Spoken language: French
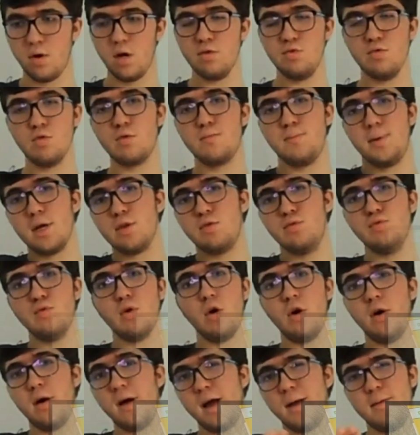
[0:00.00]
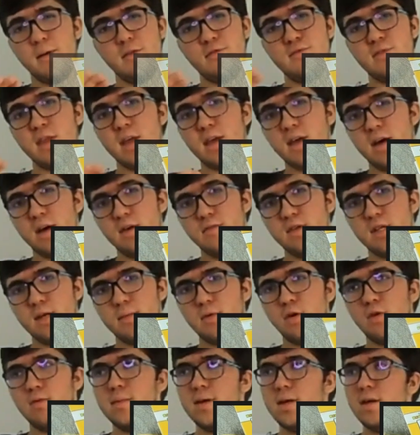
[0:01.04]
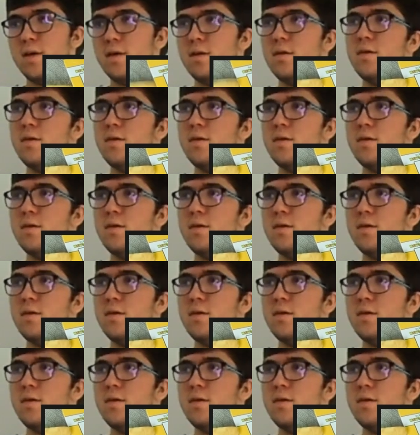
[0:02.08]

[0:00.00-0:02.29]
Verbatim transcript: Ouais, donc pas tout en MFT, hein, évidemment, mais